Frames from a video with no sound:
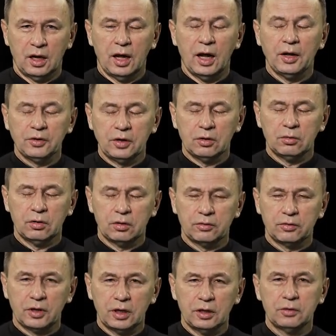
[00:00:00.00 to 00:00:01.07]

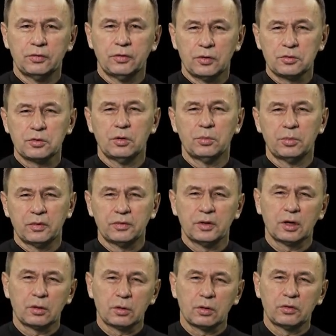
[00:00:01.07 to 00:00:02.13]
Aniołowie tworzą
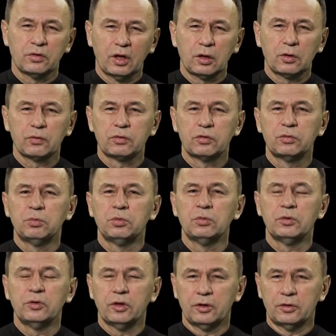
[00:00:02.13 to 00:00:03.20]
pewnego rodzaju
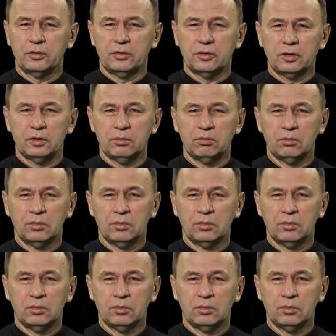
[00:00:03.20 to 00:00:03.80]
wspólnoty.